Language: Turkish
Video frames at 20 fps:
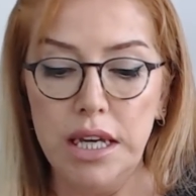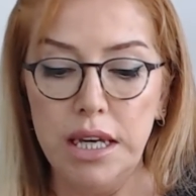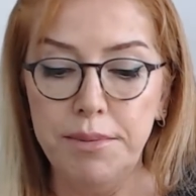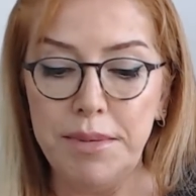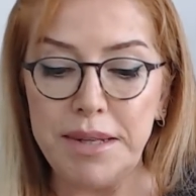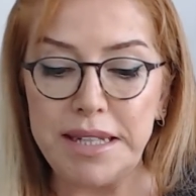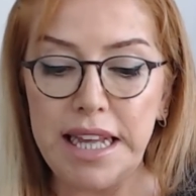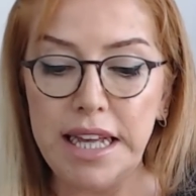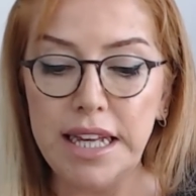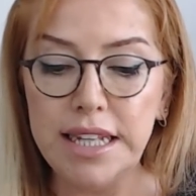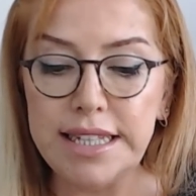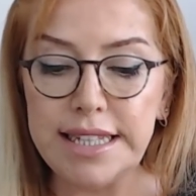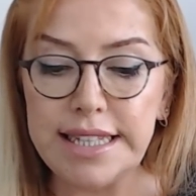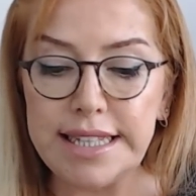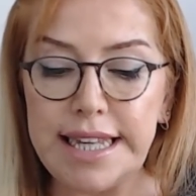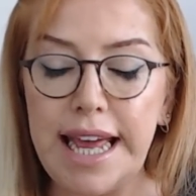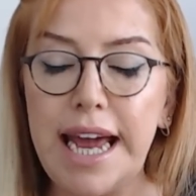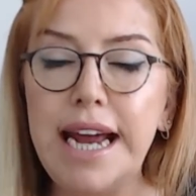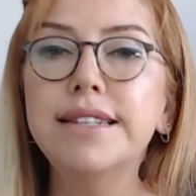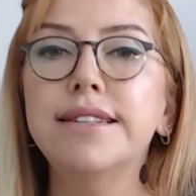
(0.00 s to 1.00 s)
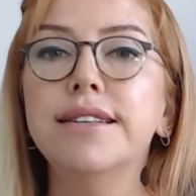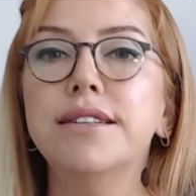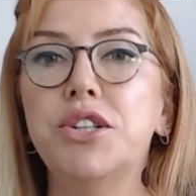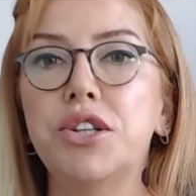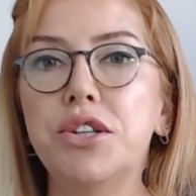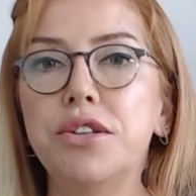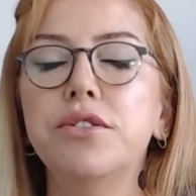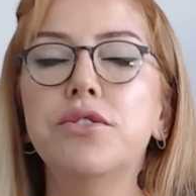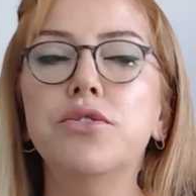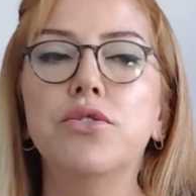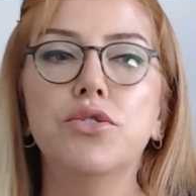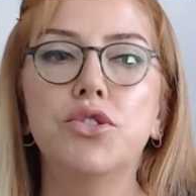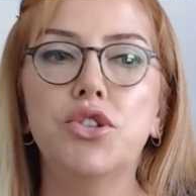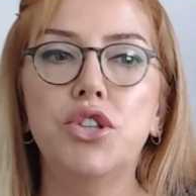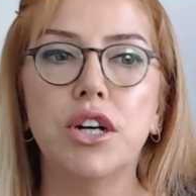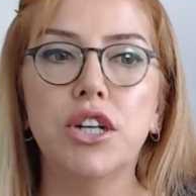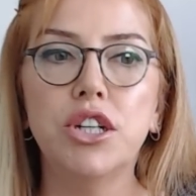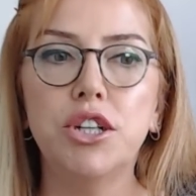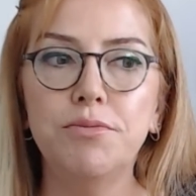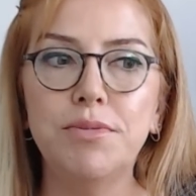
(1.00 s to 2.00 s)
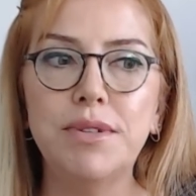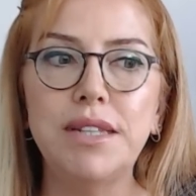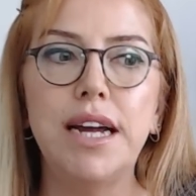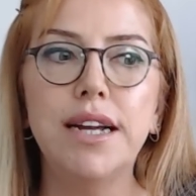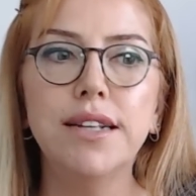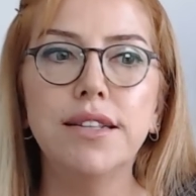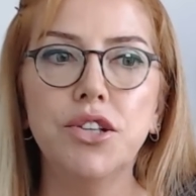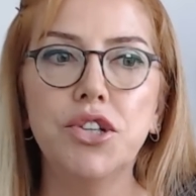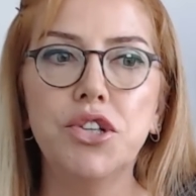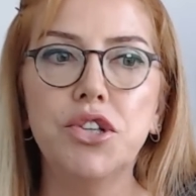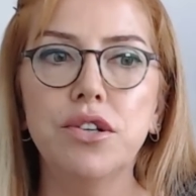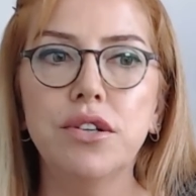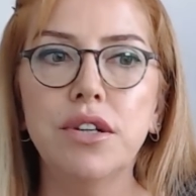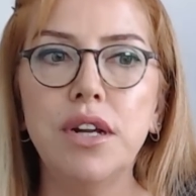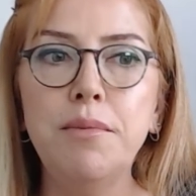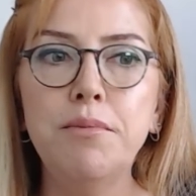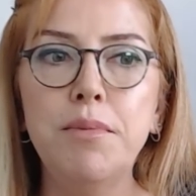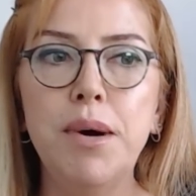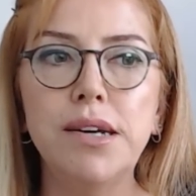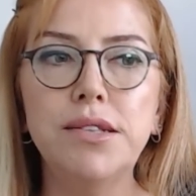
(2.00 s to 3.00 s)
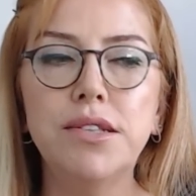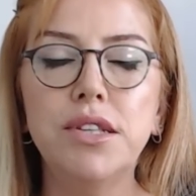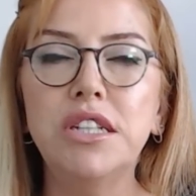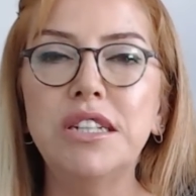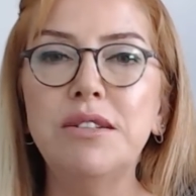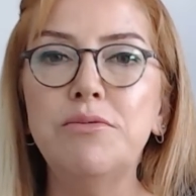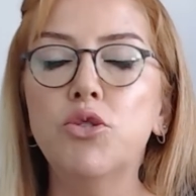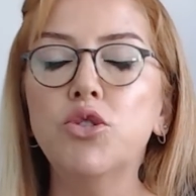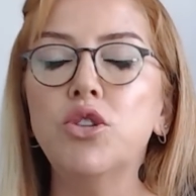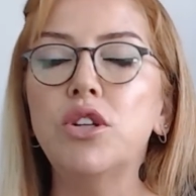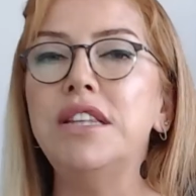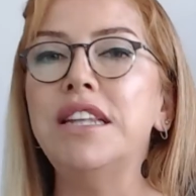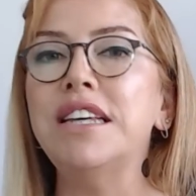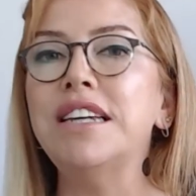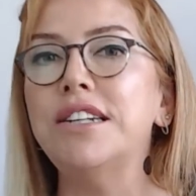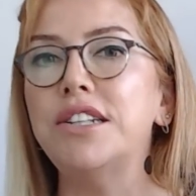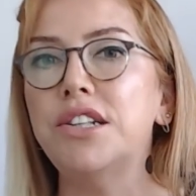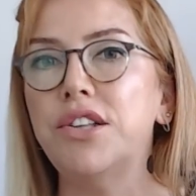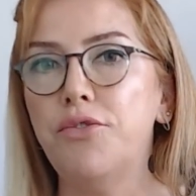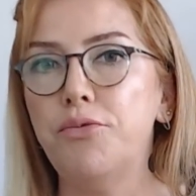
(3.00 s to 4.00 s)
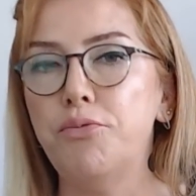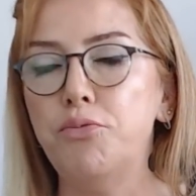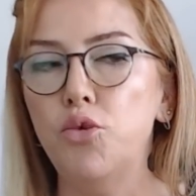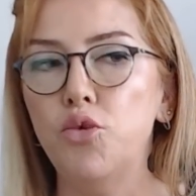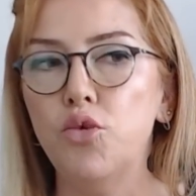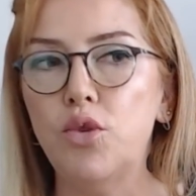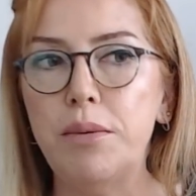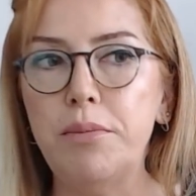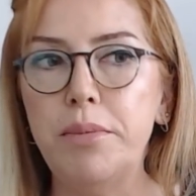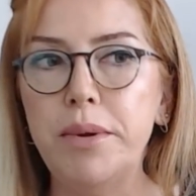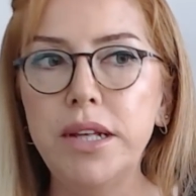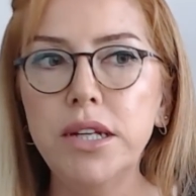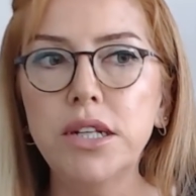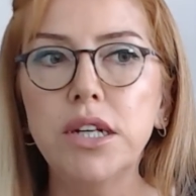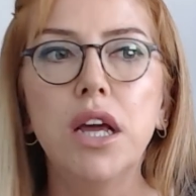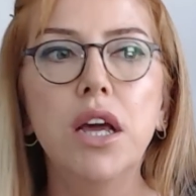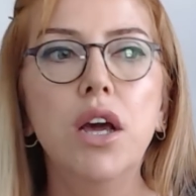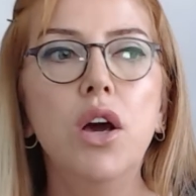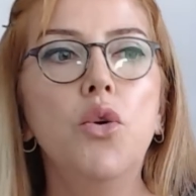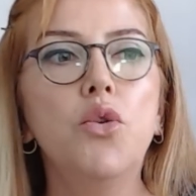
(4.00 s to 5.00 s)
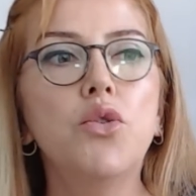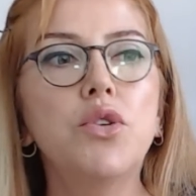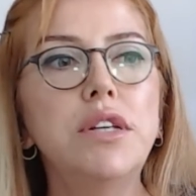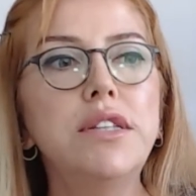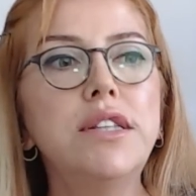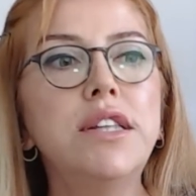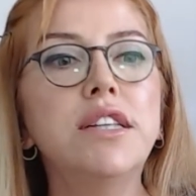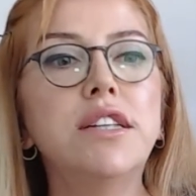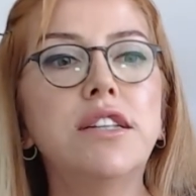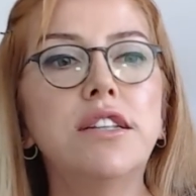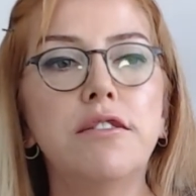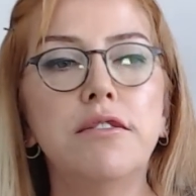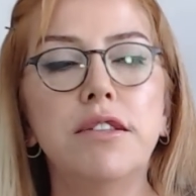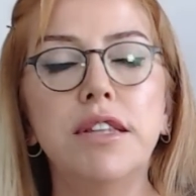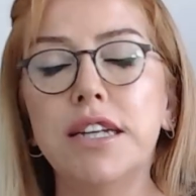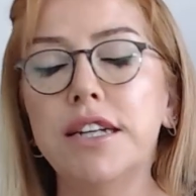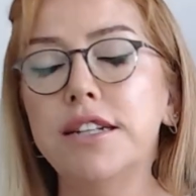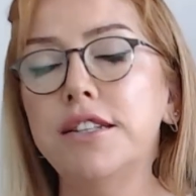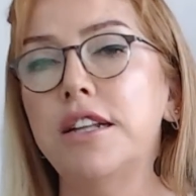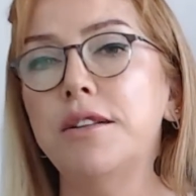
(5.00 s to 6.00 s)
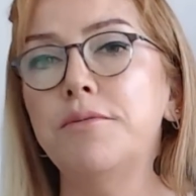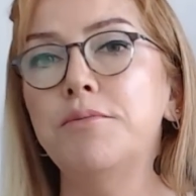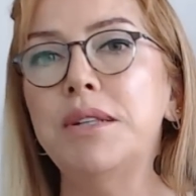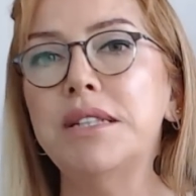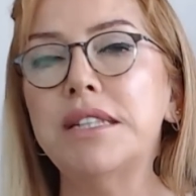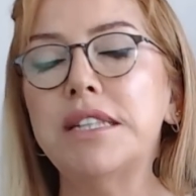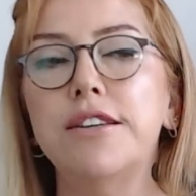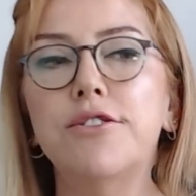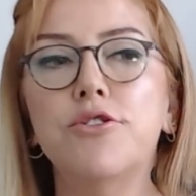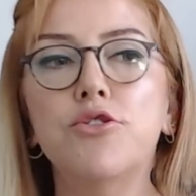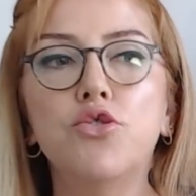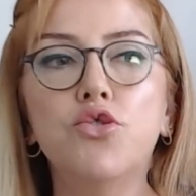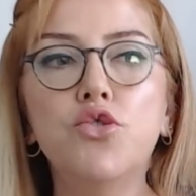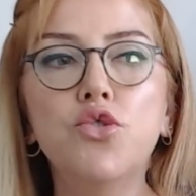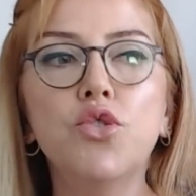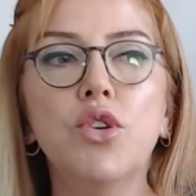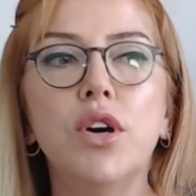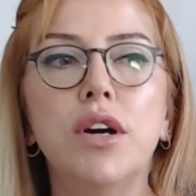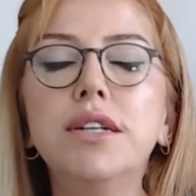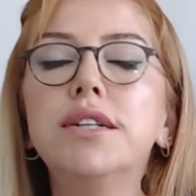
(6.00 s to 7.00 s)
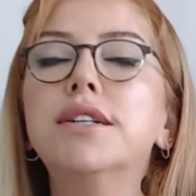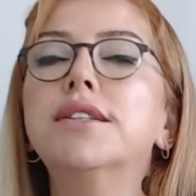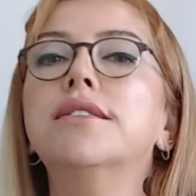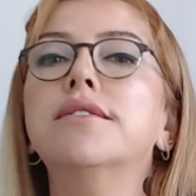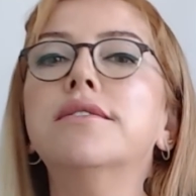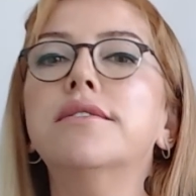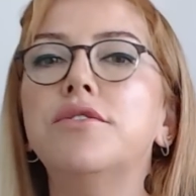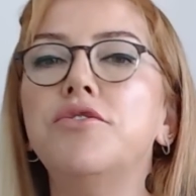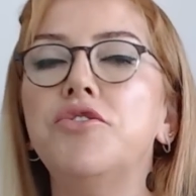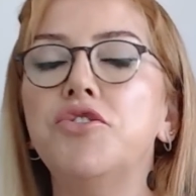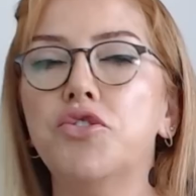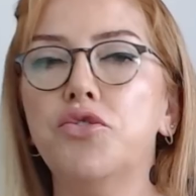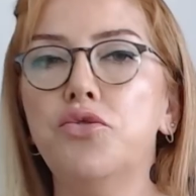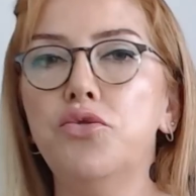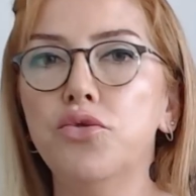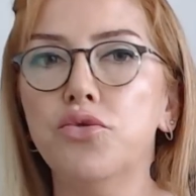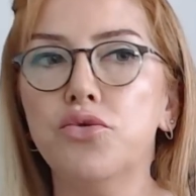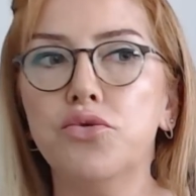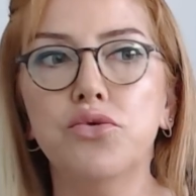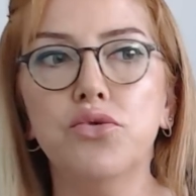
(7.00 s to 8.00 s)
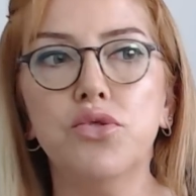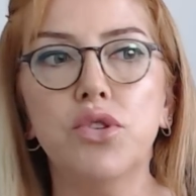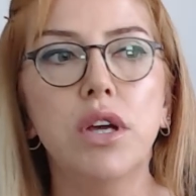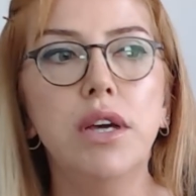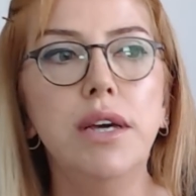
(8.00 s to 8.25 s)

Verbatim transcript: Mesela sert açılar olacak. Şimdi sert açılarından bahsedeceğim. Orada negatif büyütebilir. Oraya da dikkat etmeniz gerekiyor. Çünkü hayatınızı değiştiriyorsunuz.